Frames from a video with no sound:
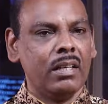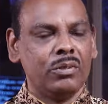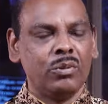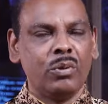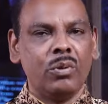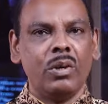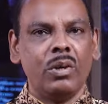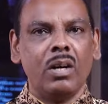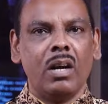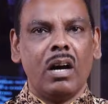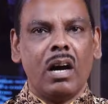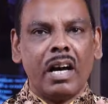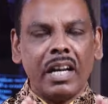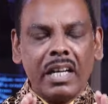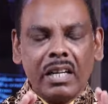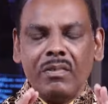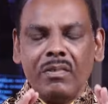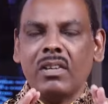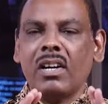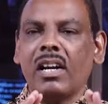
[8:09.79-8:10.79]
ஸோ
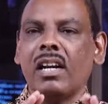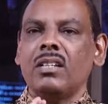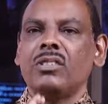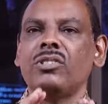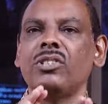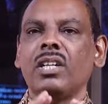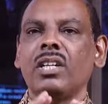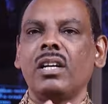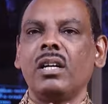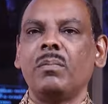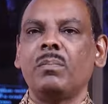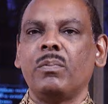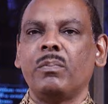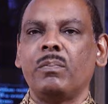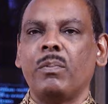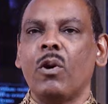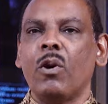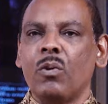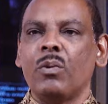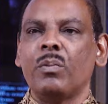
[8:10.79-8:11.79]
அறிவு களஞ்சியங்கள்
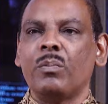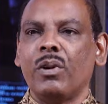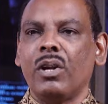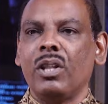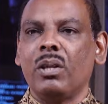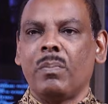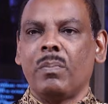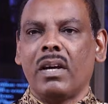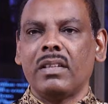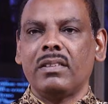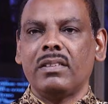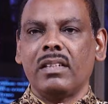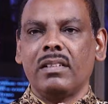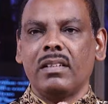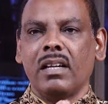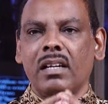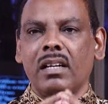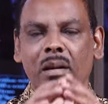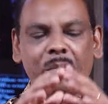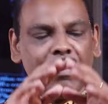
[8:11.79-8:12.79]
போகும் பொழுது
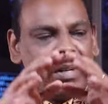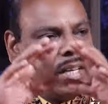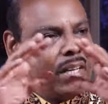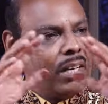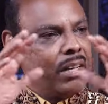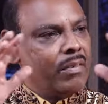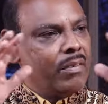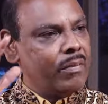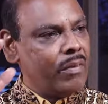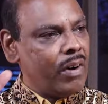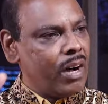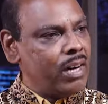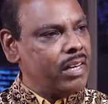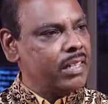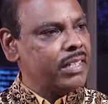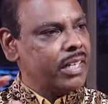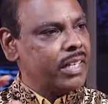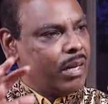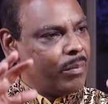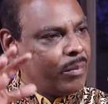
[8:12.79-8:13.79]
பார்த்துக்கிட்டால் நம்முடைய
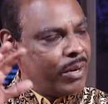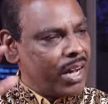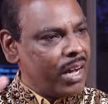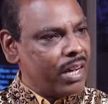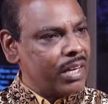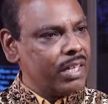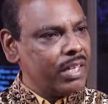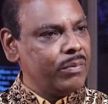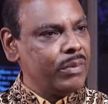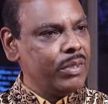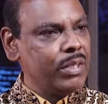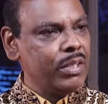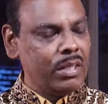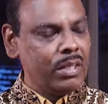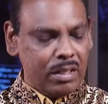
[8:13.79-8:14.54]
வாழ்க்கை நம்முடைய அறிவு